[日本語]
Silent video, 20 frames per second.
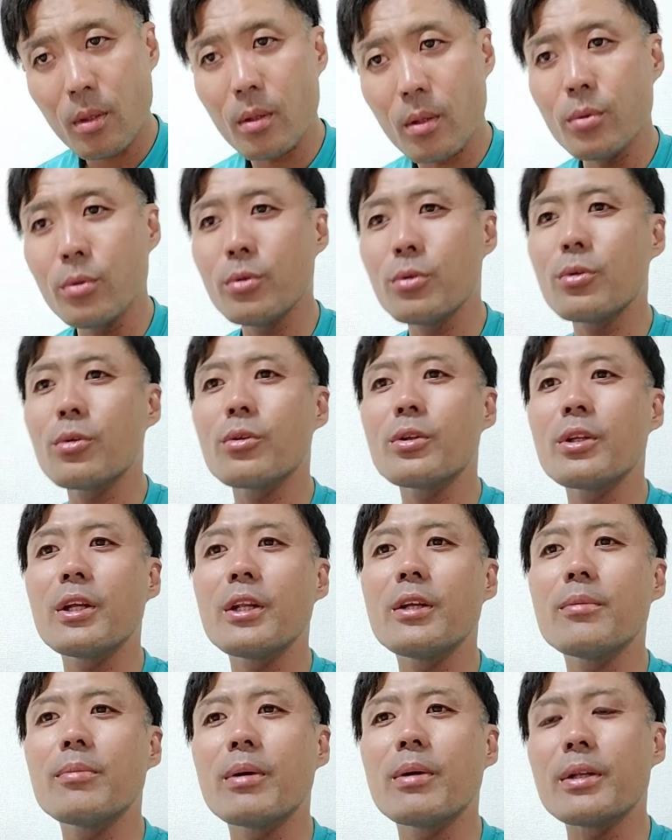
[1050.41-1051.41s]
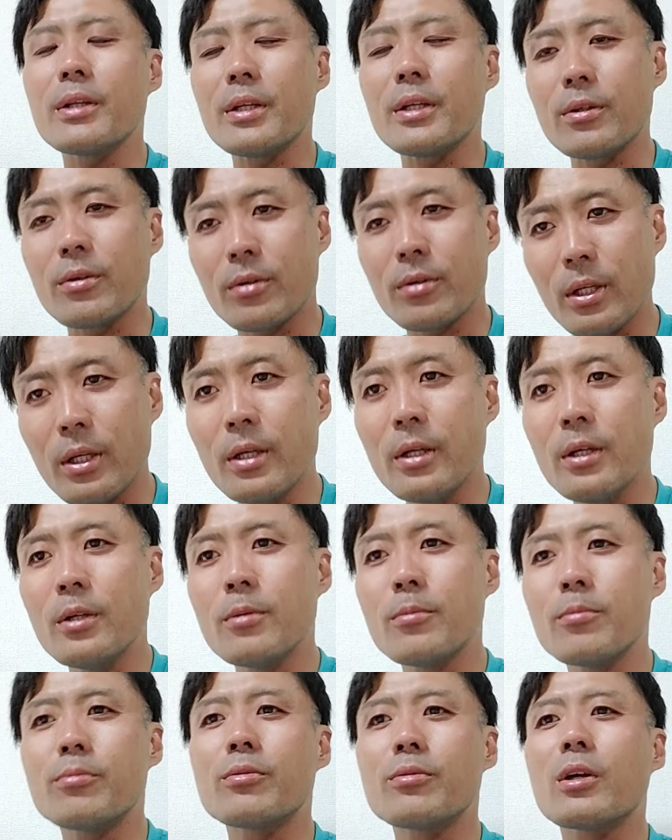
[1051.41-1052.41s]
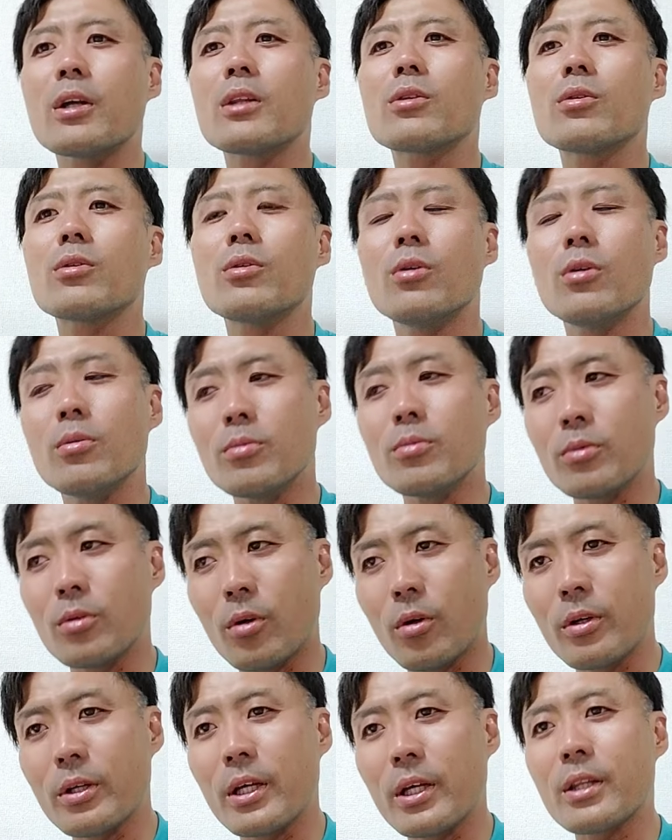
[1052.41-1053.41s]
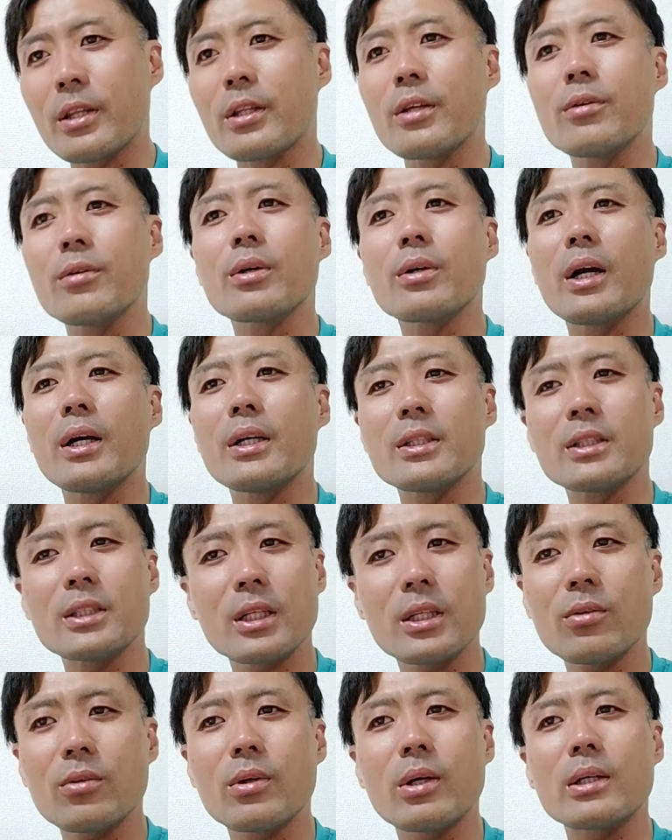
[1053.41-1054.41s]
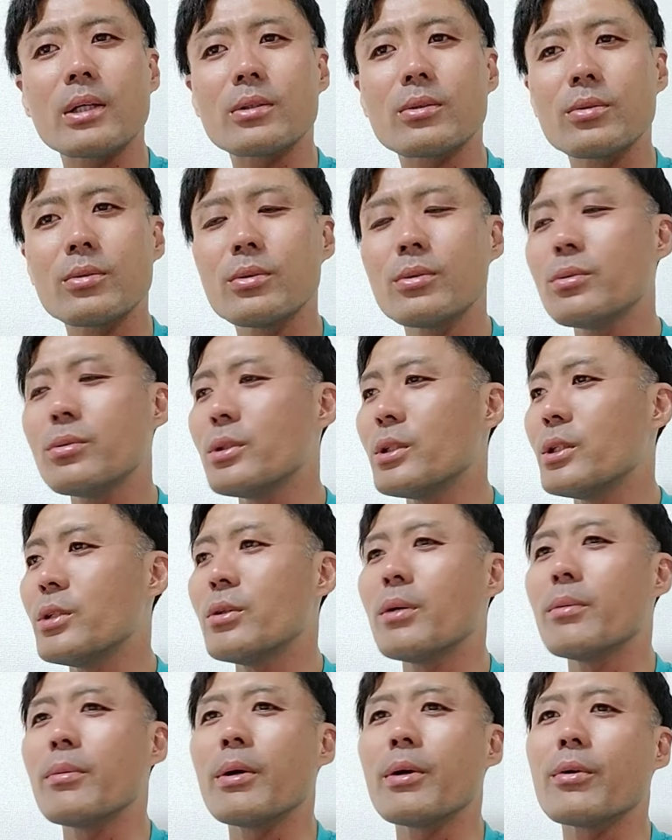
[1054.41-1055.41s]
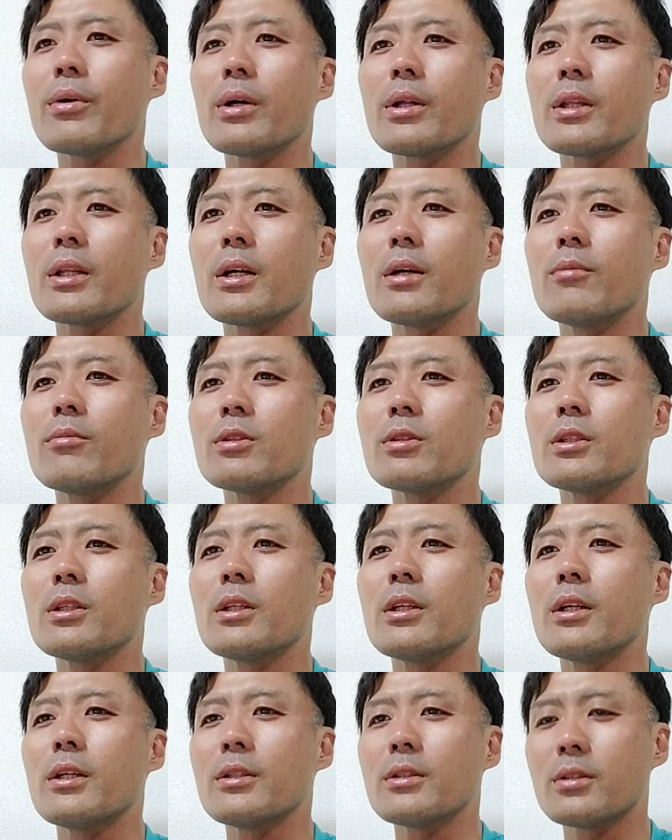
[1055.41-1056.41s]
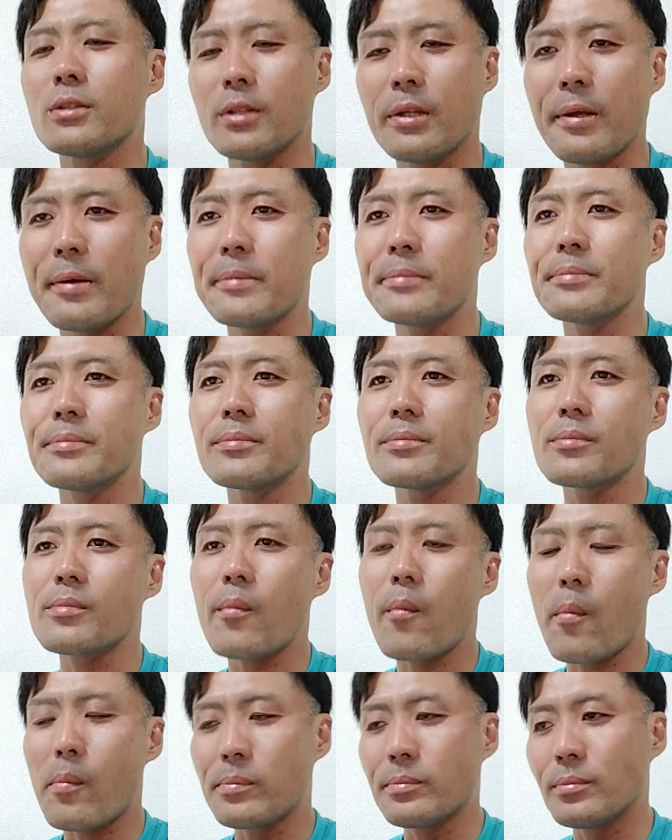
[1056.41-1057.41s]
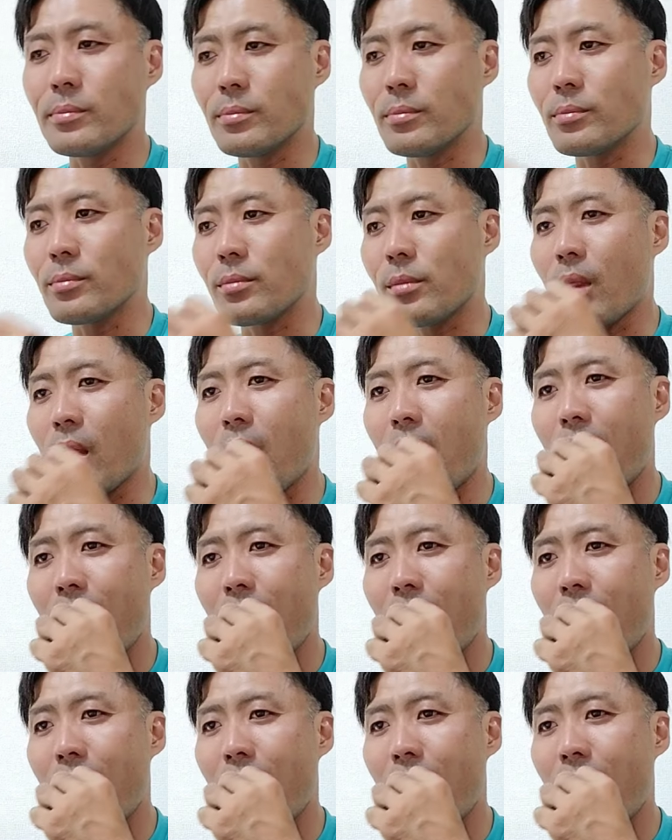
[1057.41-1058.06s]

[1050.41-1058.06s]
フードデリバリーのねプラットフォームをやっている会社とかそういうふうに言えばよかったかもしれないですね。うん、